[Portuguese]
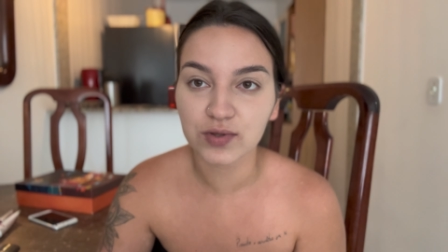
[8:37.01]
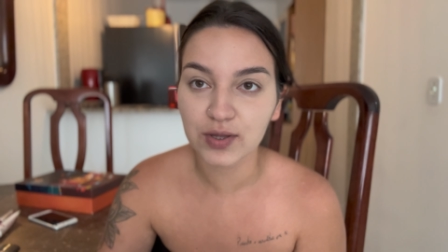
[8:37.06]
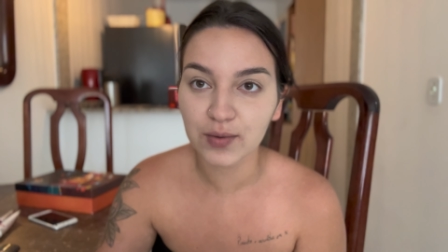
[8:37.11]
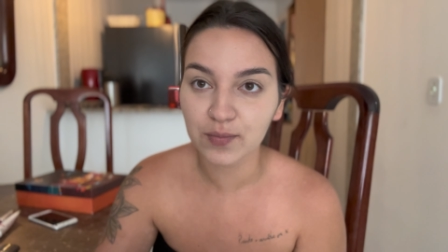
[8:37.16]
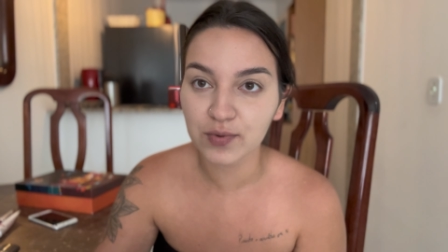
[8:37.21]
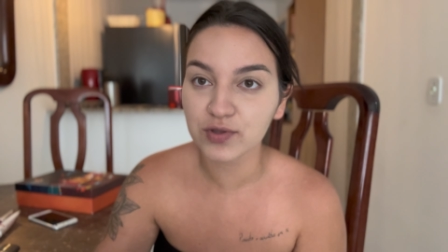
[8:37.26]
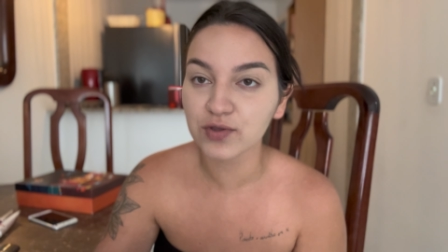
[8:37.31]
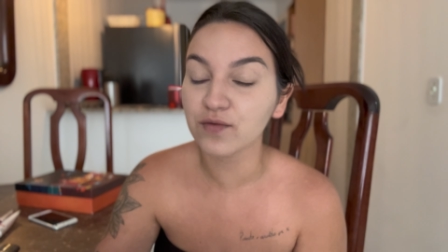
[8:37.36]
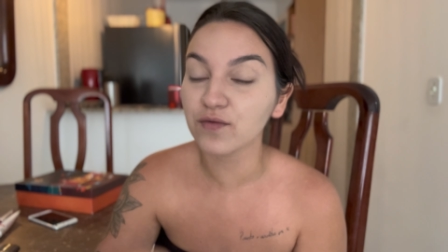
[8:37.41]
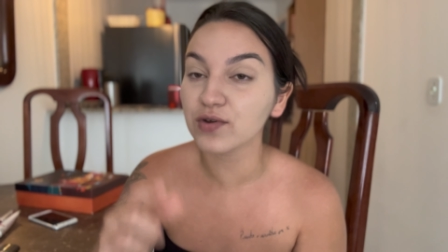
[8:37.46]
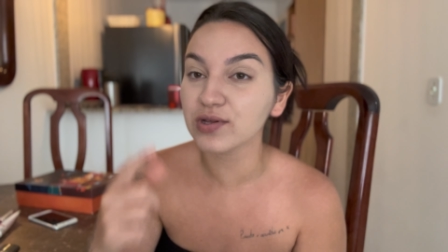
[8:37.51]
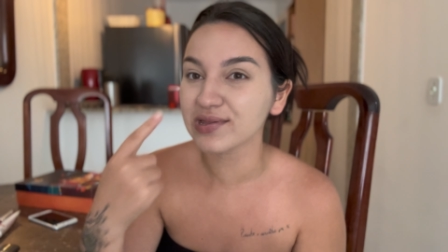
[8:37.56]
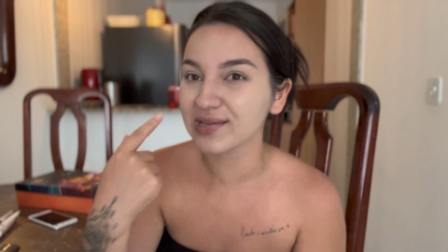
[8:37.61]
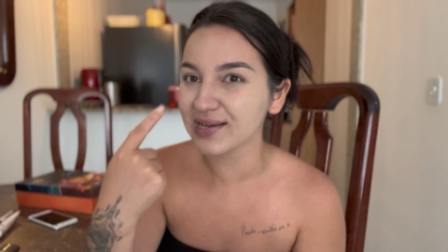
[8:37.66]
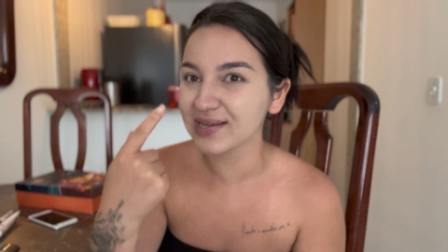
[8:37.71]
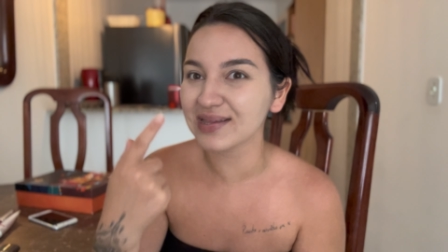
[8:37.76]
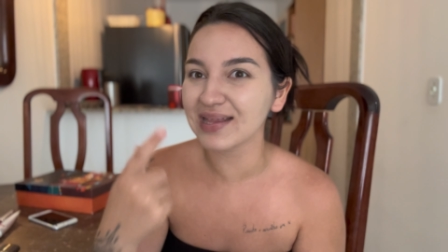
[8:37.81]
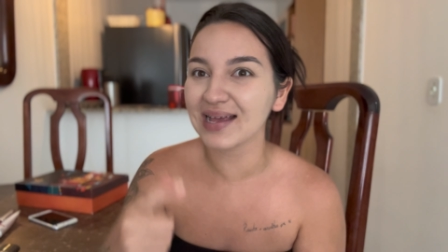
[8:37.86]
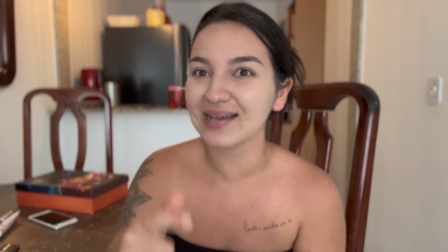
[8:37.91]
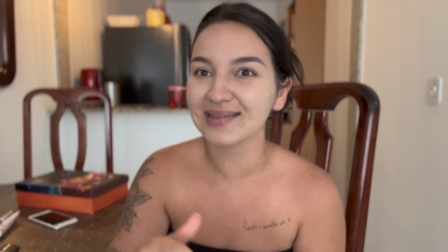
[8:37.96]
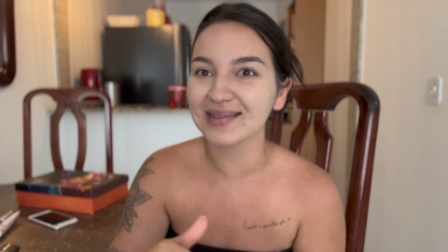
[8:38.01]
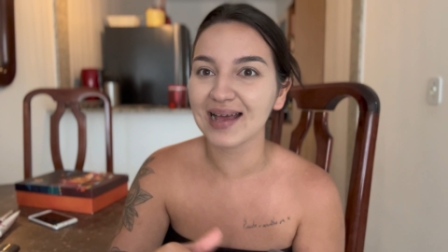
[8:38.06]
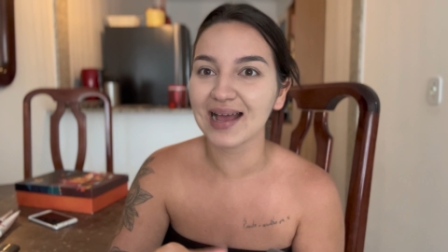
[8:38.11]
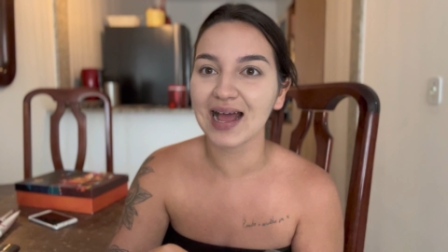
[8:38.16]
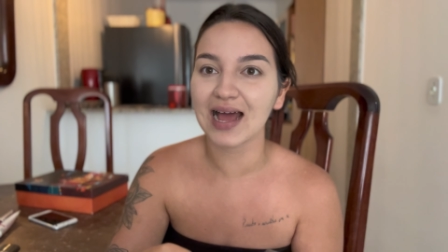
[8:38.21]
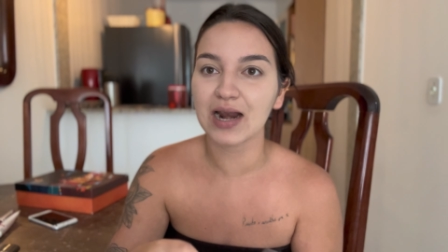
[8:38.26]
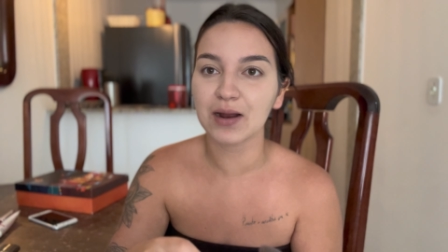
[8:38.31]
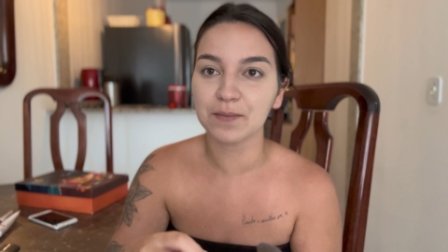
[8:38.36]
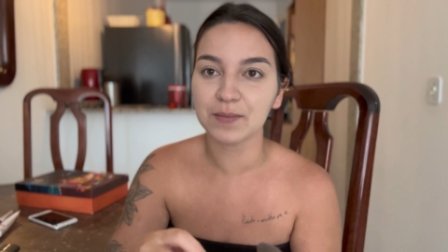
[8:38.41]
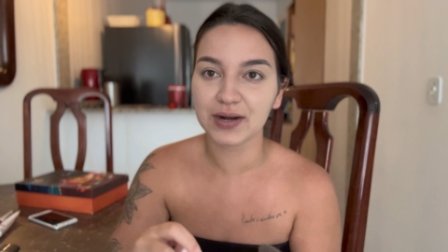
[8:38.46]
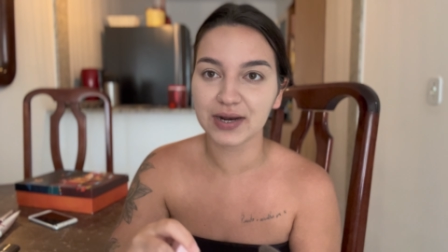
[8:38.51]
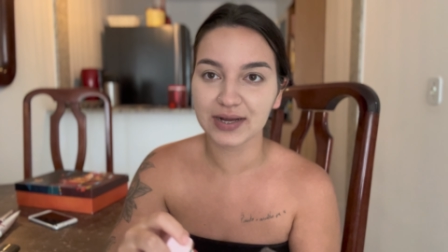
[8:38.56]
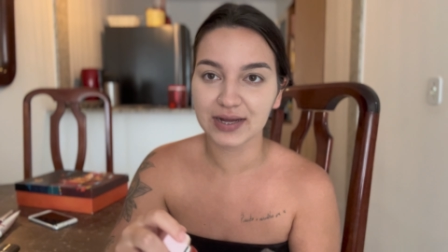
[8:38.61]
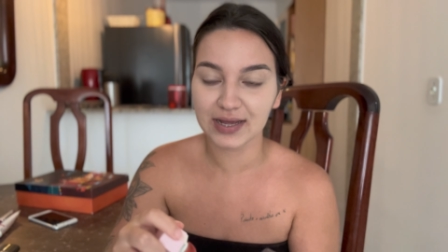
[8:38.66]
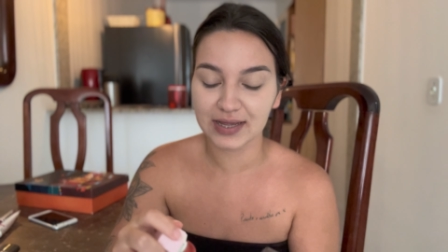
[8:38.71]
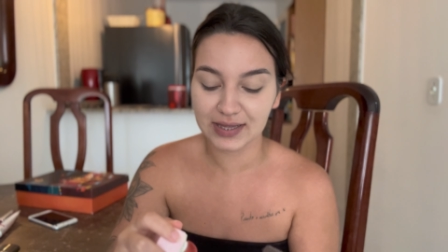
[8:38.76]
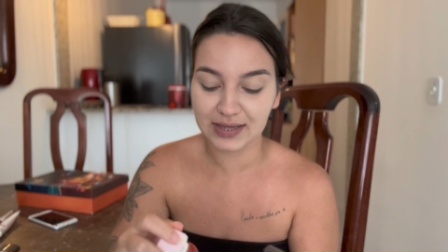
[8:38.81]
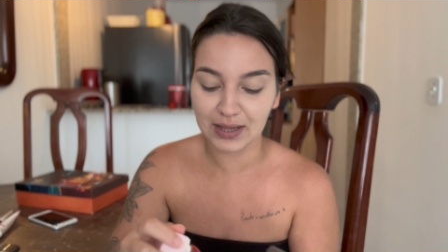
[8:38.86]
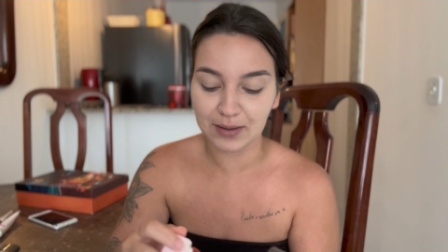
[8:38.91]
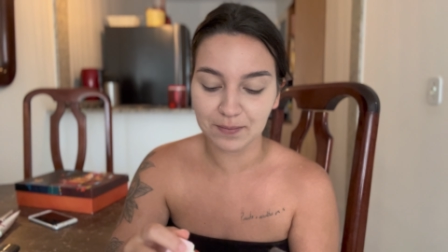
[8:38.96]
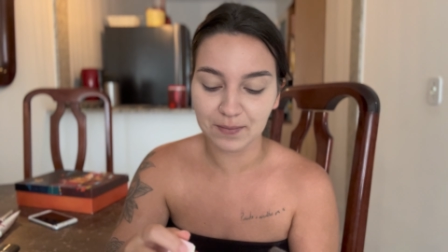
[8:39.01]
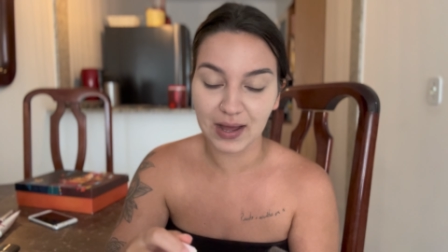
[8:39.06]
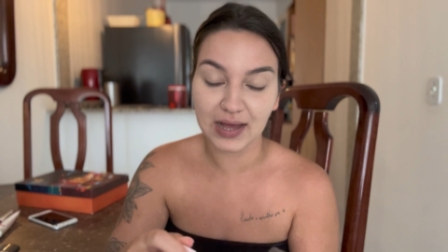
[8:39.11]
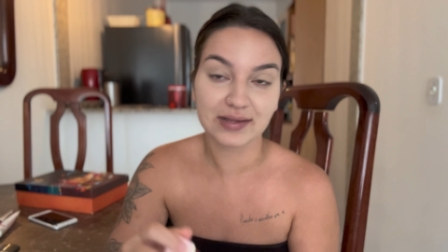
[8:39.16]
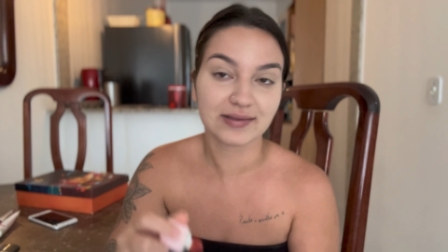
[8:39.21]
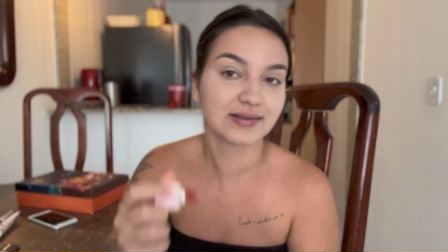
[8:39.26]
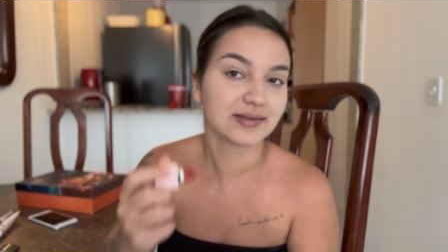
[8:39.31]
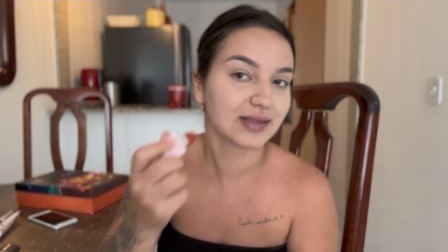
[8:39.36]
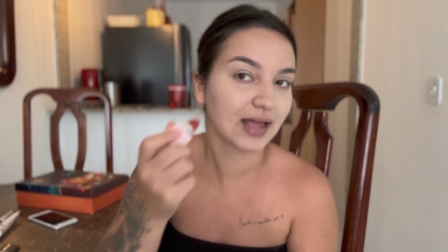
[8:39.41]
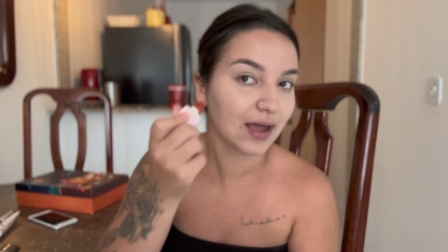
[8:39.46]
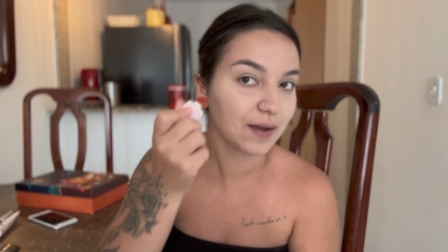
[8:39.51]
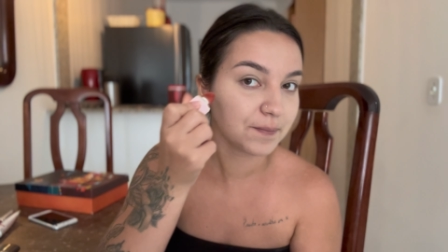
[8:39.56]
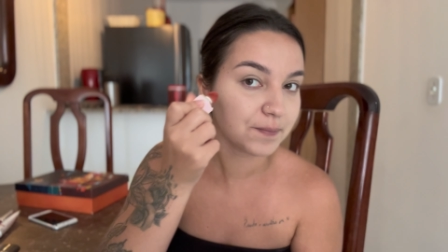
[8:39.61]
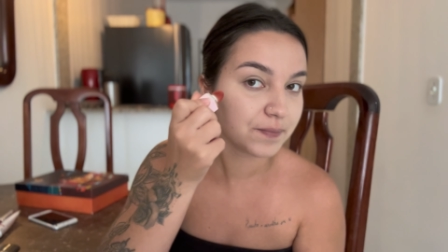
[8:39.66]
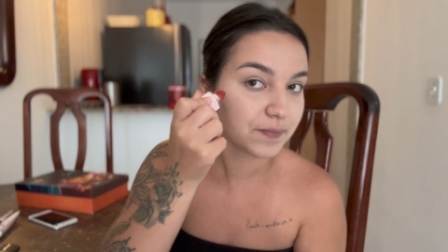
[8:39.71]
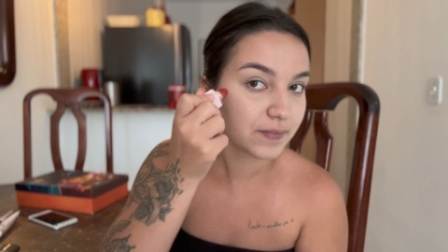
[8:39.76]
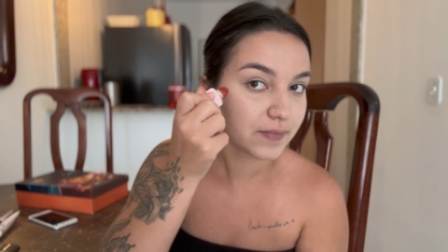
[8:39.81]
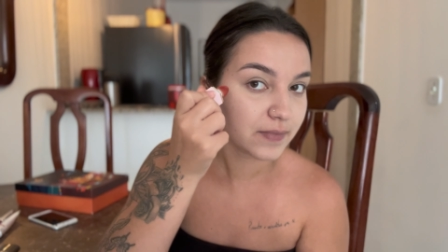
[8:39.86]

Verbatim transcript: Depois eu vou acertar essa cara branca aqui na base, tá?